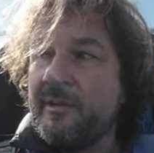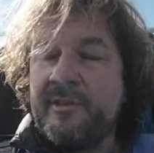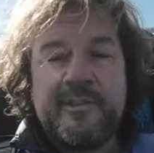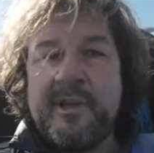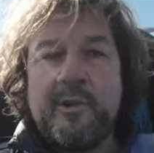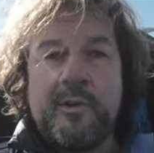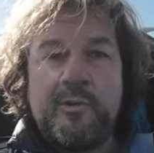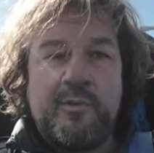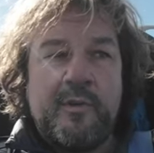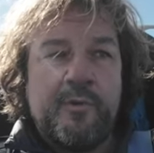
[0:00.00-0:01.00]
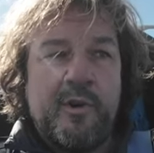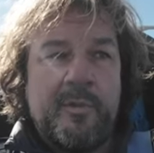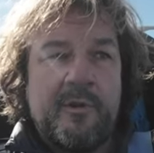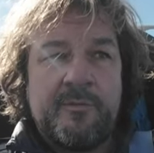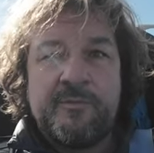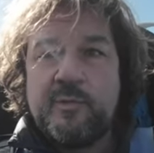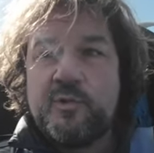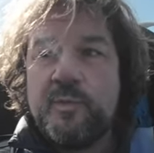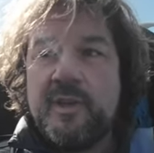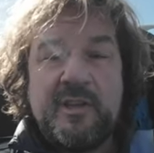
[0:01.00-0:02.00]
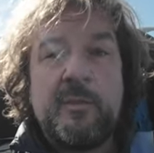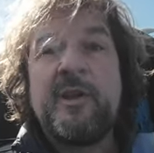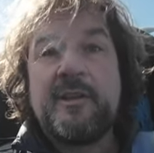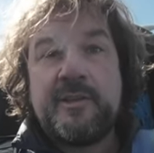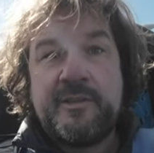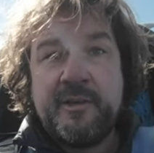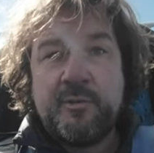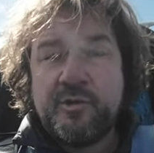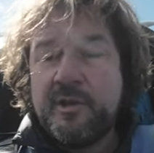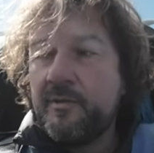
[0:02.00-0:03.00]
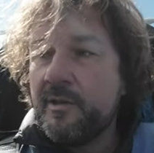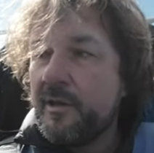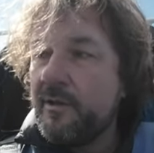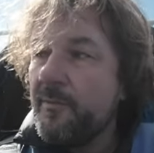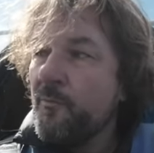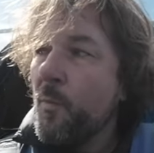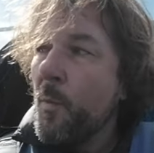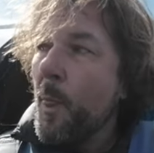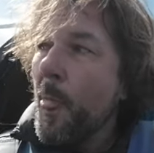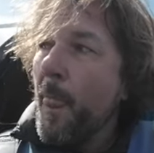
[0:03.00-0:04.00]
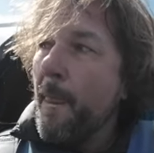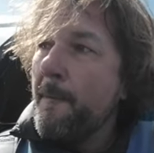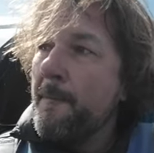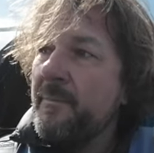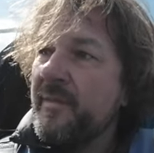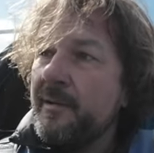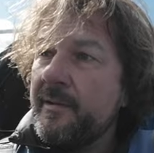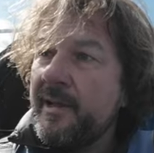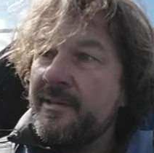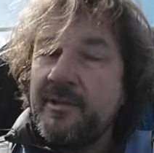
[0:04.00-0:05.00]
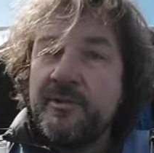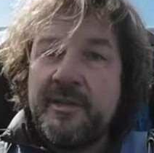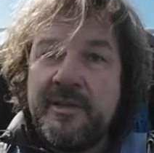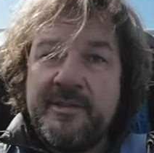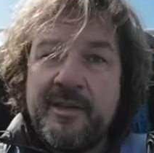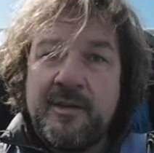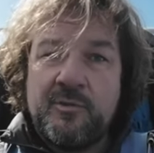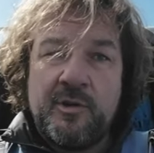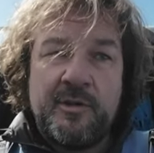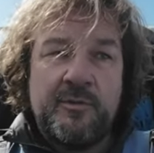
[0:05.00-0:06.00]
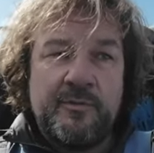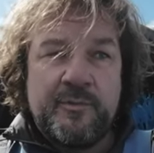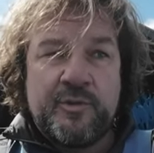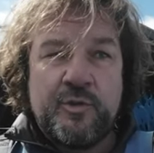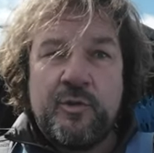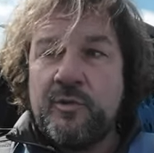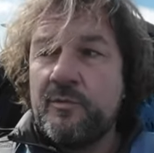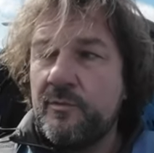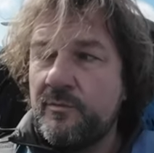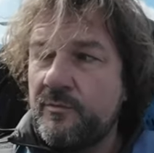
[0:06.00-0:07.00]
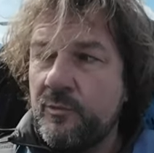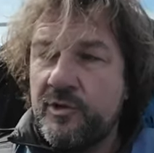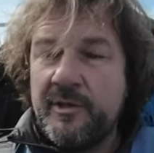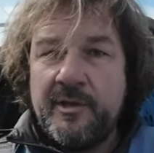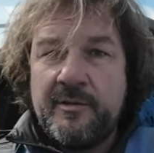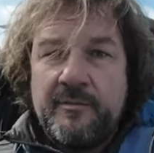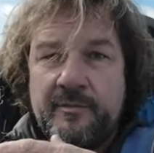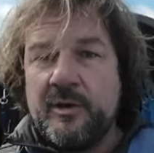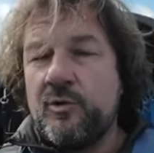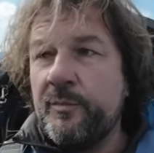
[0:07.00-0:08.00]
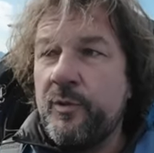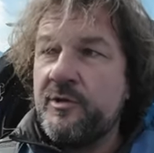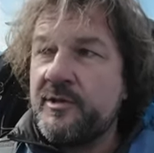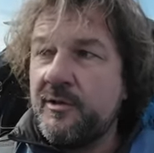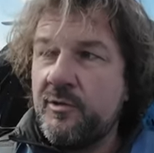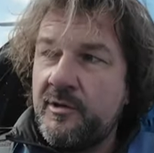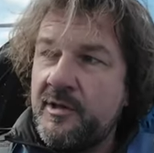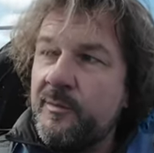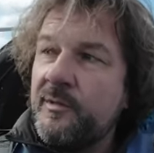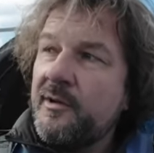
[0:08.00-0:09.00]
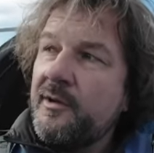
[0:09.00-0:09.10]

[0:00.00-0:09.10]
не знаю, как он его оформил, что мне на билет-то денег уже не хватало. Я сел на дизель, который шел уже не такой поезд, который там